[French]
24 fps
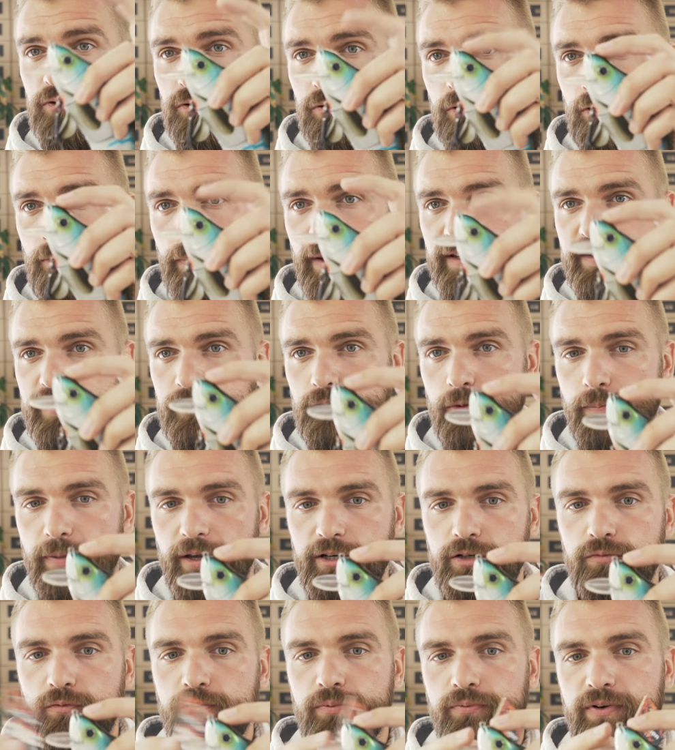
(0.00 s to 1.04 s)
sur le persil de
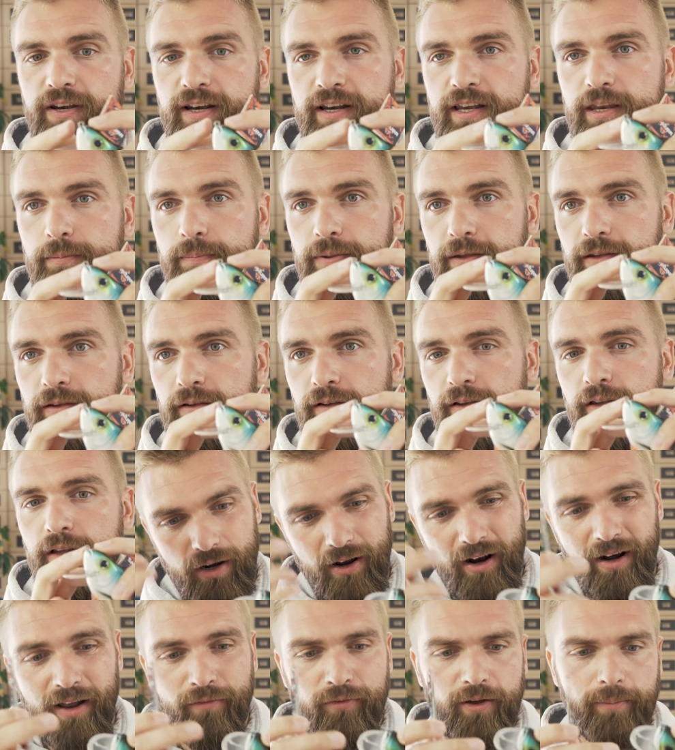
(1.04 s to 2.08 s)
perche, vous pouvez le clipper.
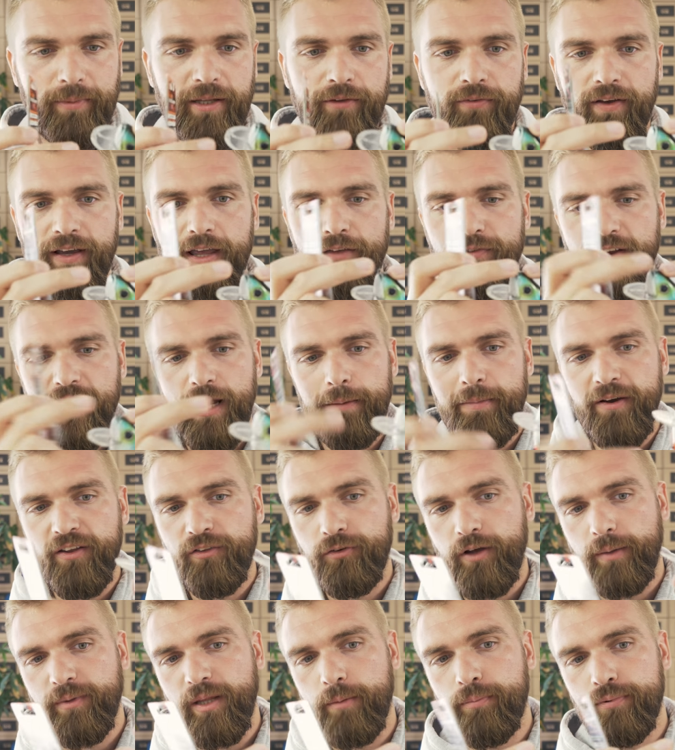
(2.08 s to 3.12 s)
Alors là, il faudra peut-être faire gaffe avec la bavette,
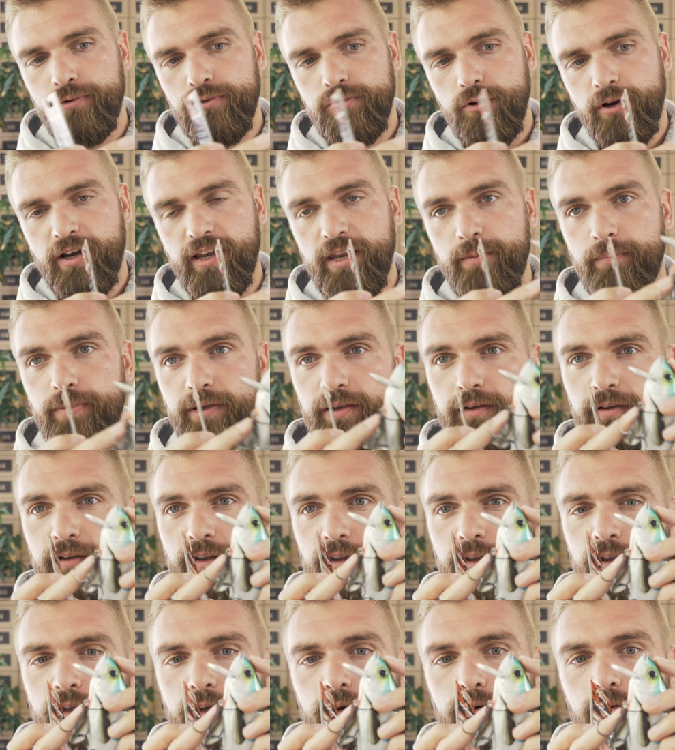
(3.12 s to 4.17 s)
il faudra peut-être plus le clipper
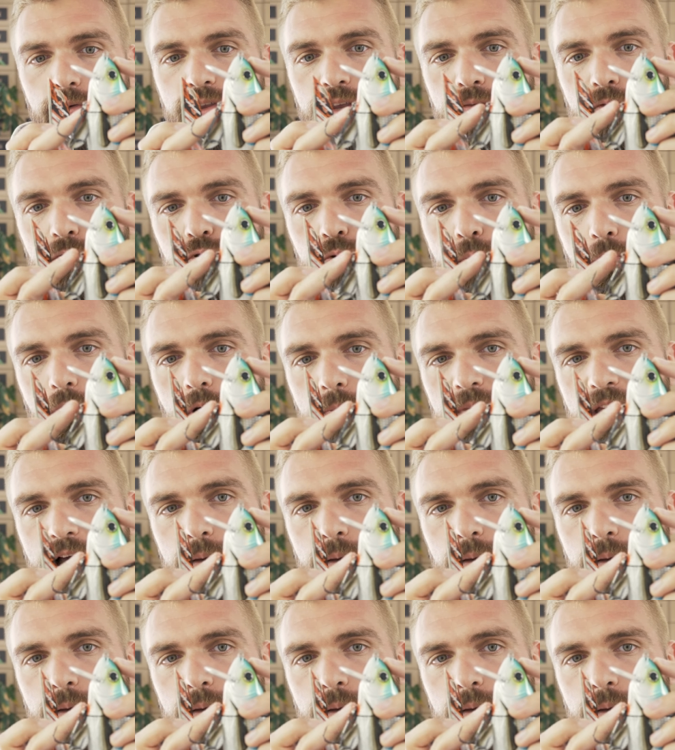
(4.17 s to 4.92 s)
au niveau du premier